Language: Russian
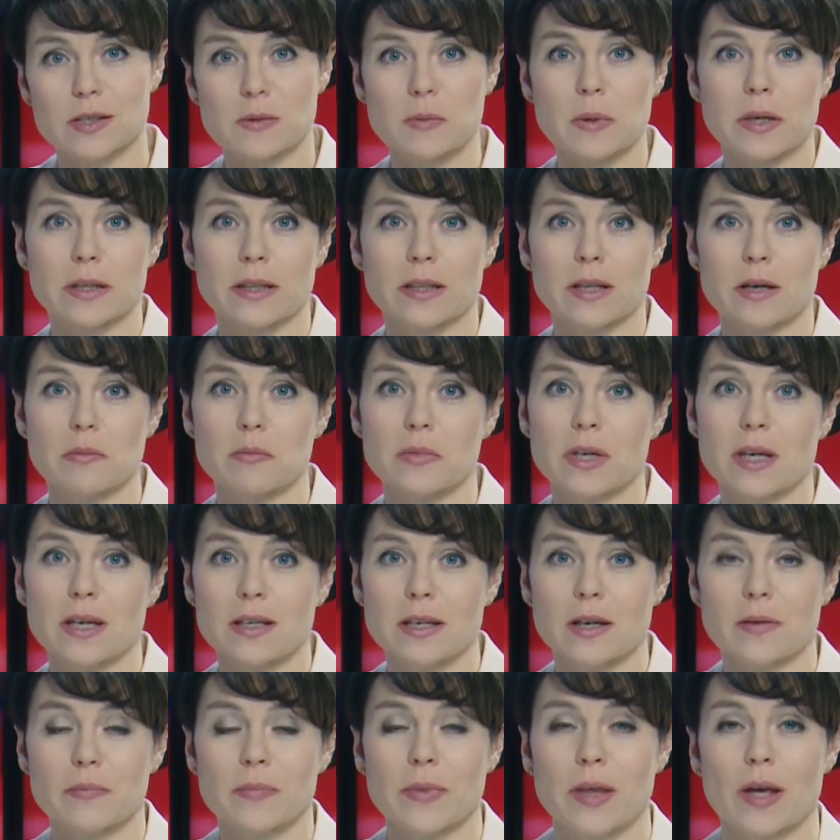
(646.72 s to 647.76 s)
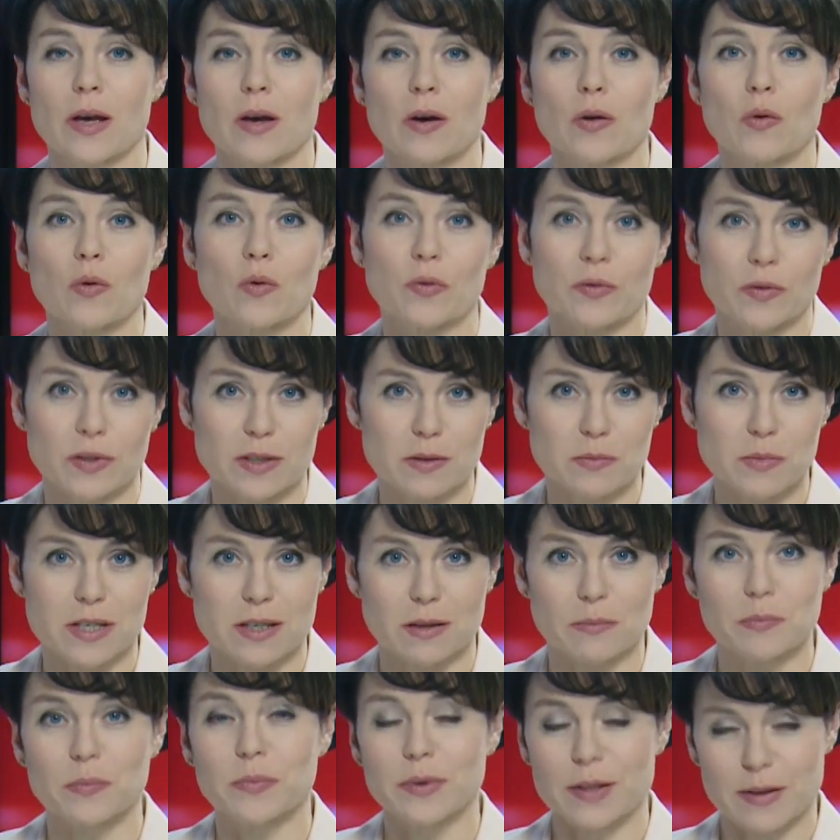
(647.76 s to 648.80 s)
экспертное мнение.
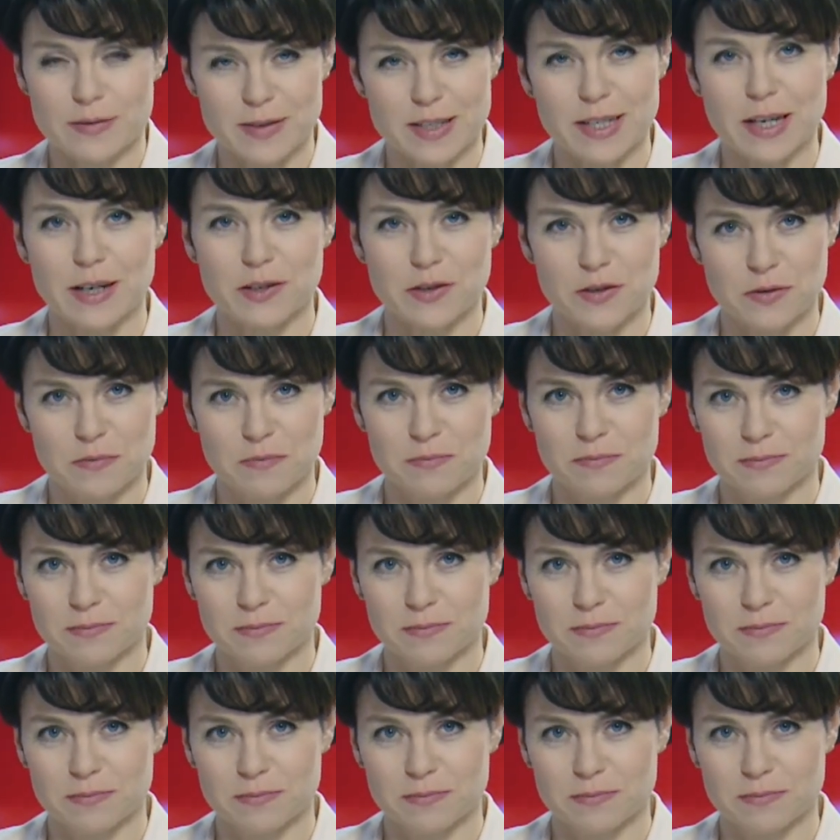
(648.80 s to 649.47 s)
Увидимся. До встречи.